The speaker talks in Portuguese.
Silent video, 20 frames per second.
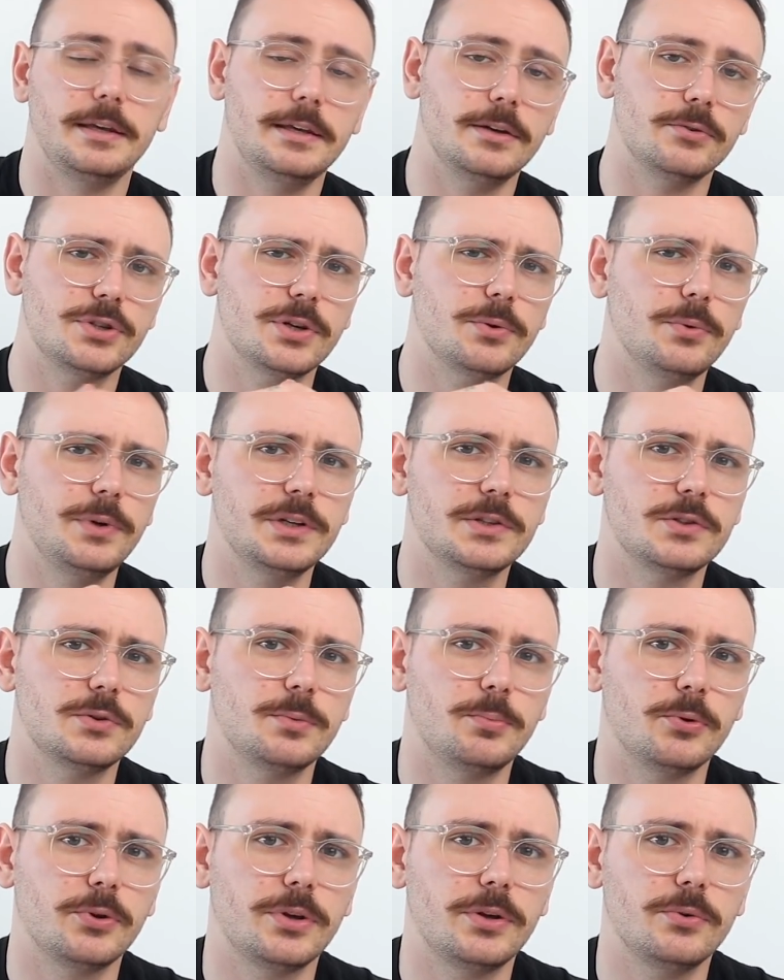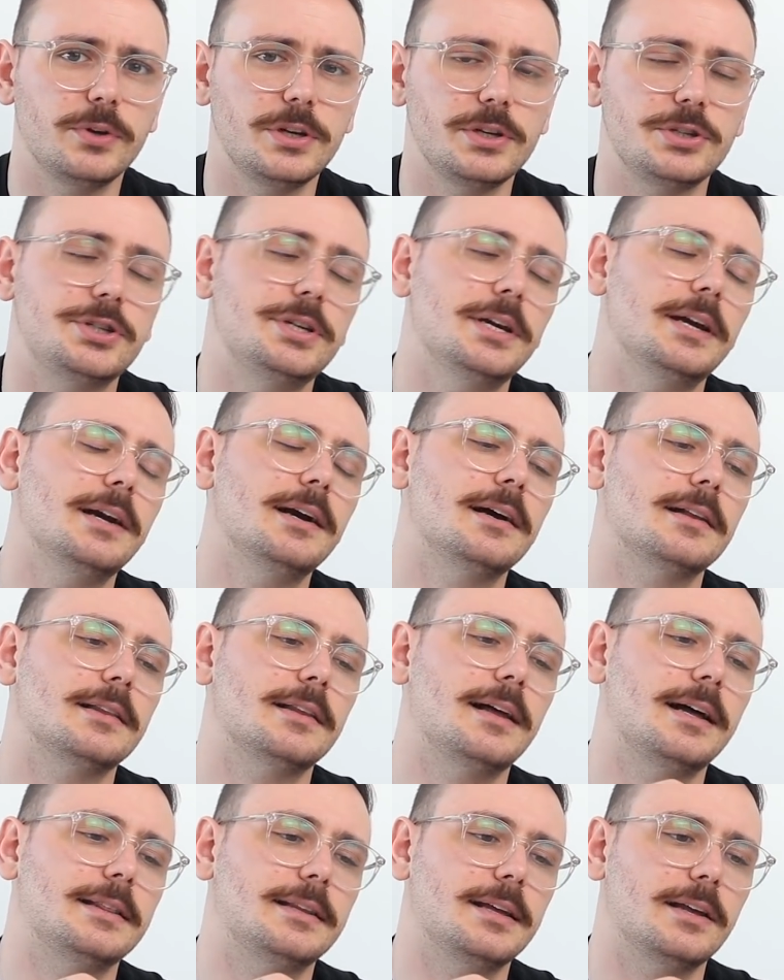Eu digo isso porque o que chega
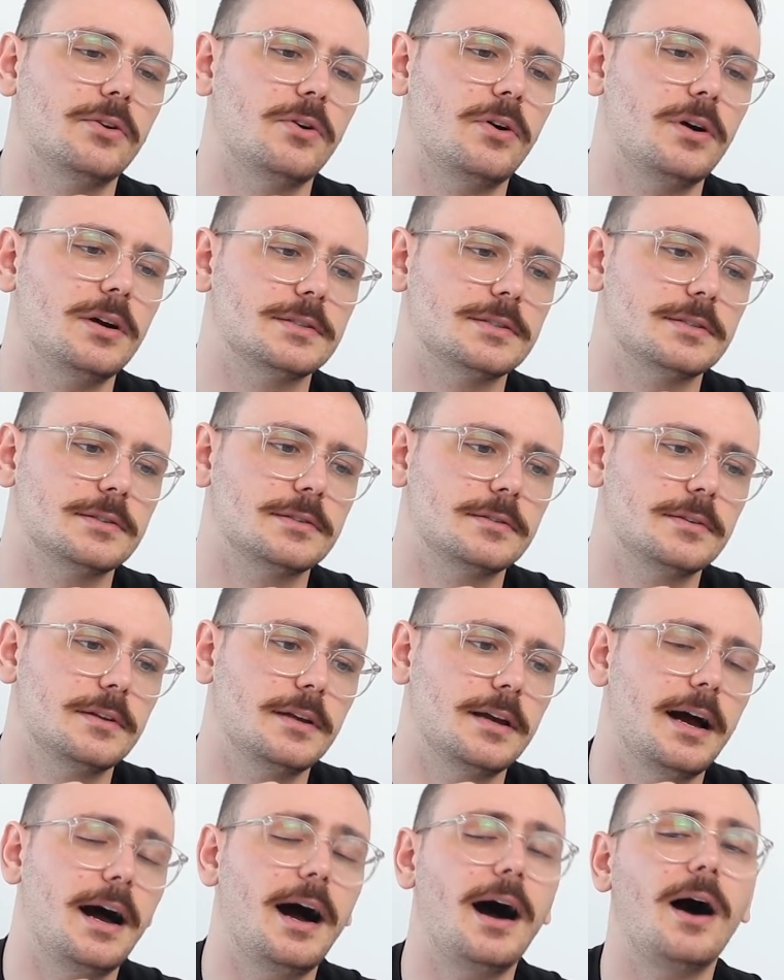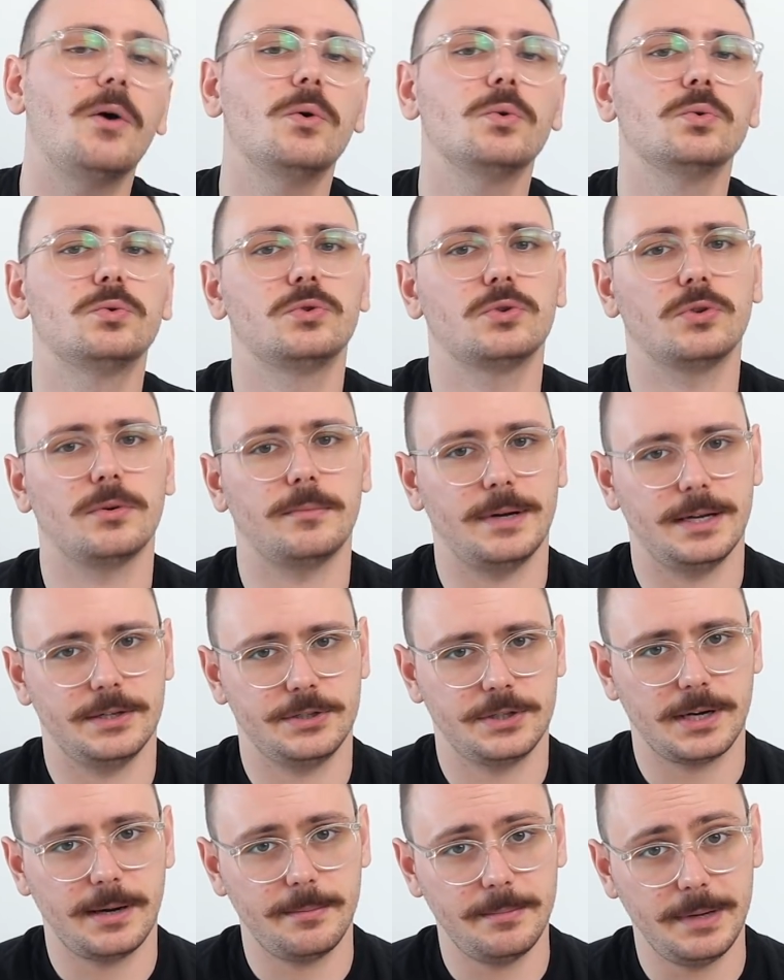até nós
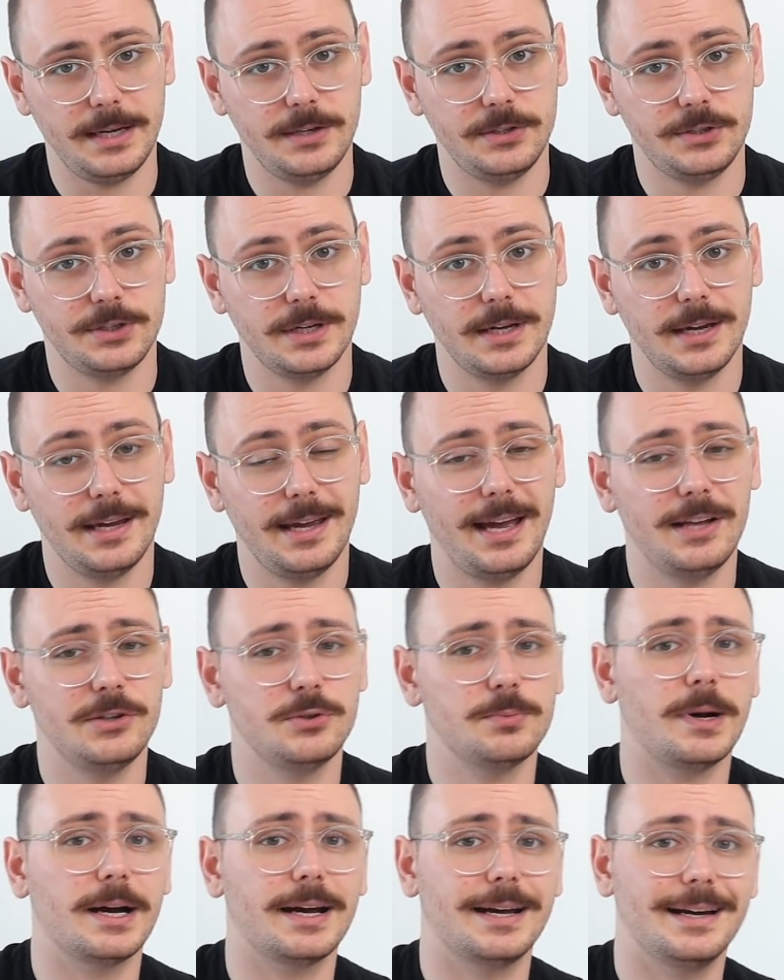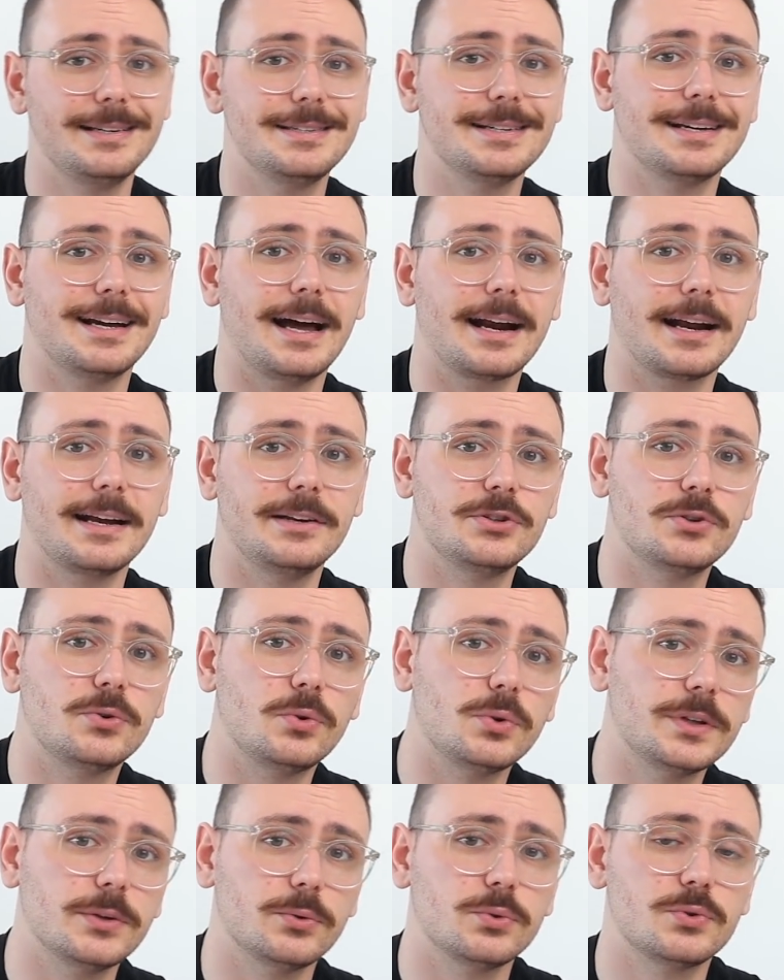automaticamente é de uma grande carga de
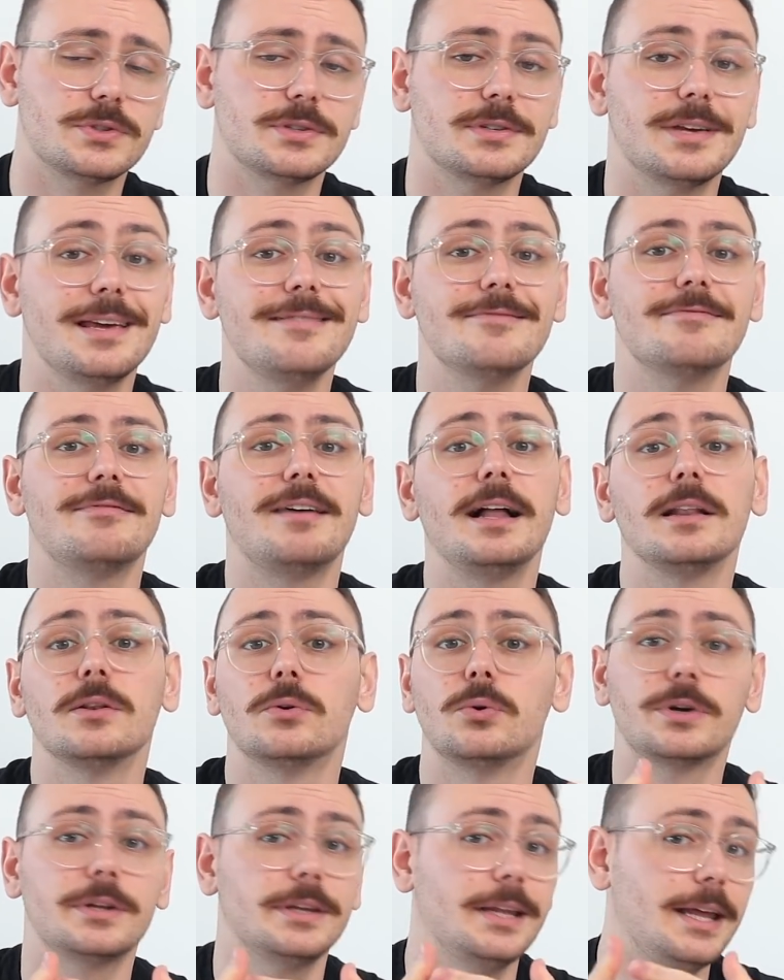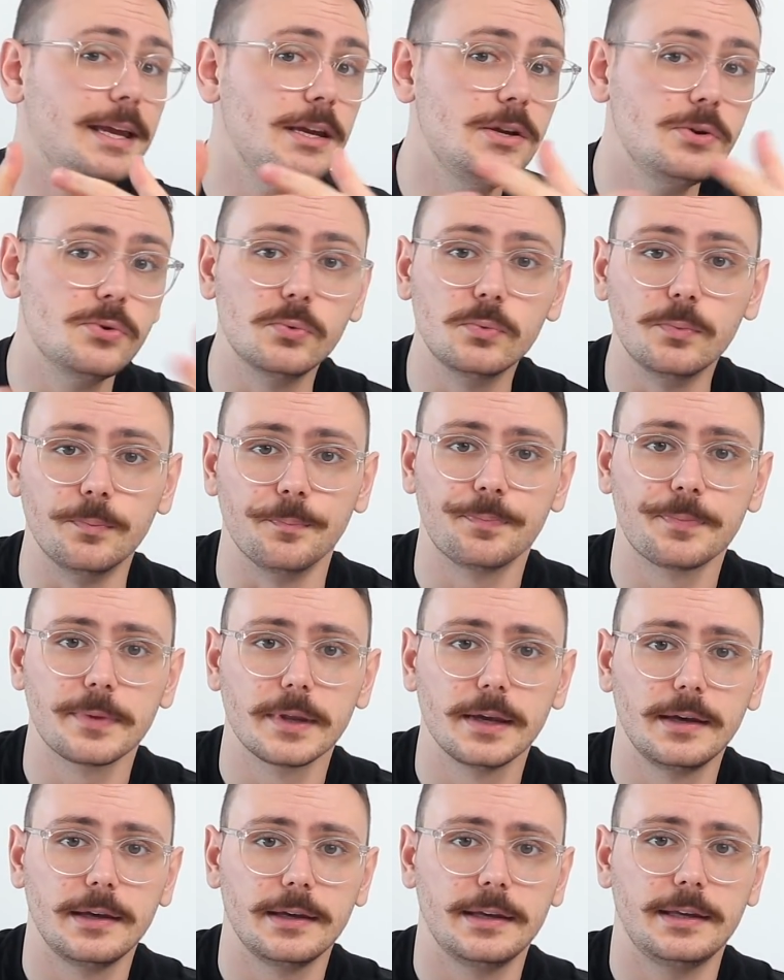conteúdo sem valor nenhum,
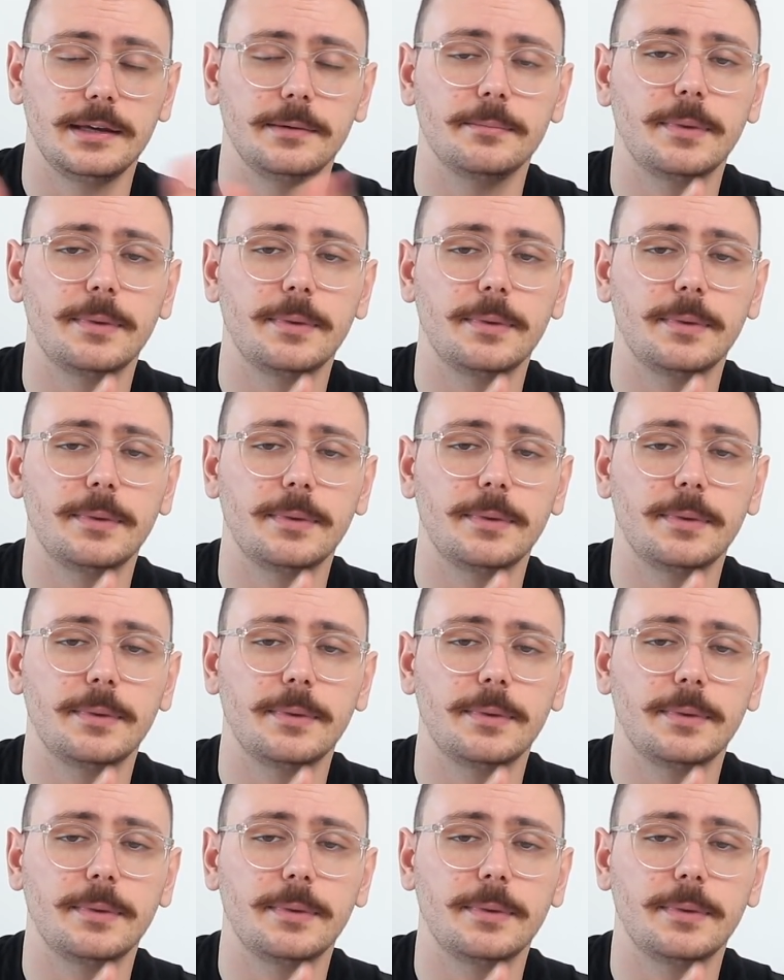que em